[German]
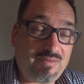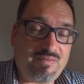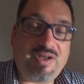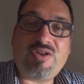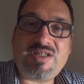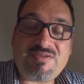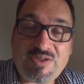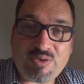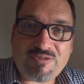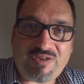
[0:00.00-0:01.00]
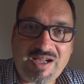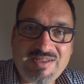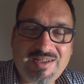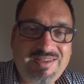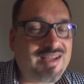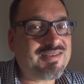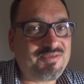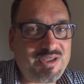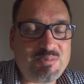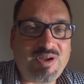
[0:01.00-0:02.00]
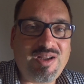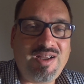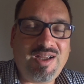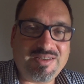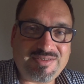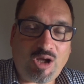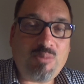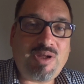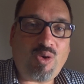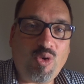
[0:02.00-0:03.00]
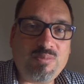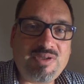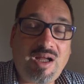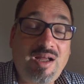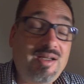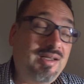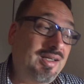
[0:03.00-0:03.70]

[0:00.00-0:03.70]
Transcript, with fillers: Wenn euch das Video gefallen hat, lasst wie immer einen Daumen nach oben da.